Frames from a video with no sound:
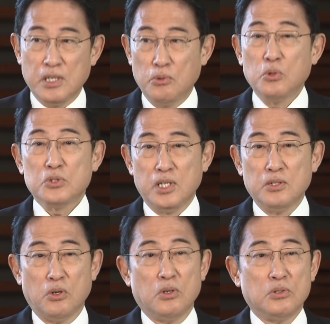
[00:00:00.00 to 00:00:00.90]
大
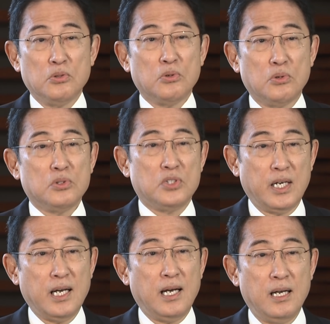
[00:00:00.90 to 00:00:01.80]
勢の同行
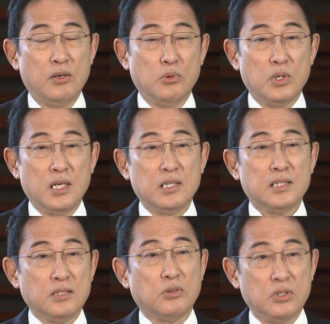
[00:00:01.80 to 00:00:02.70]
者がおら
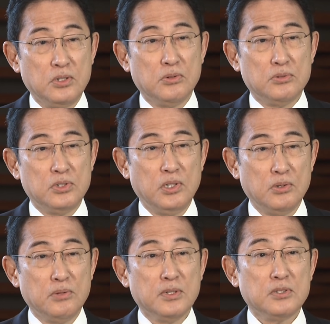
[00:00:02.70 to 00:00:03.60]
れたと記憶
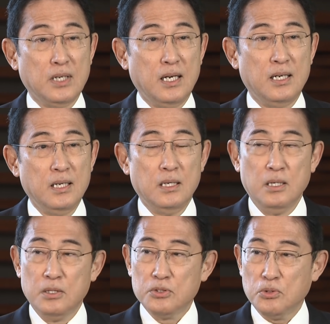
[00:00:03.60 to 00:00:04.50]
しておりますが、
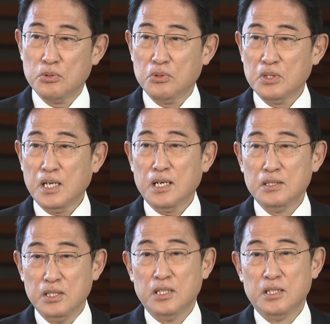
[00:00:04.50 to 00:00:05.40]
その
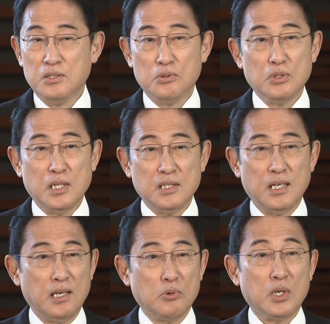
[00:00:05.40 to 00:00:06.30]
中にどな
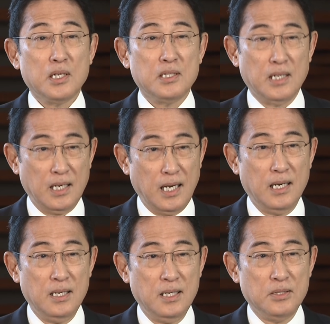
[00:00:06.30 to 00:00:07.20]
たがおられた
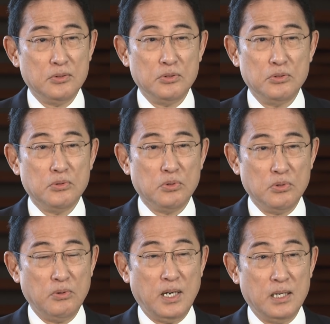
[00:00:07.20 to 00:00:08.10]
かという
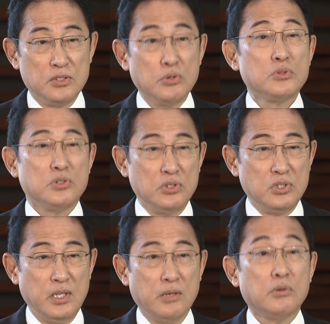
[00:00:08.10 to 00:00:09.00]
ことは承
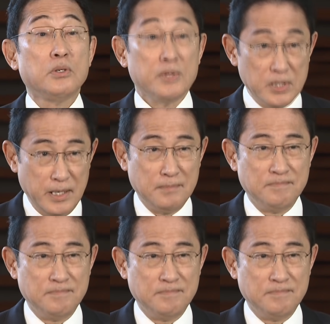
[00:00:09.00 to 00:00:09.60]
知しておりません。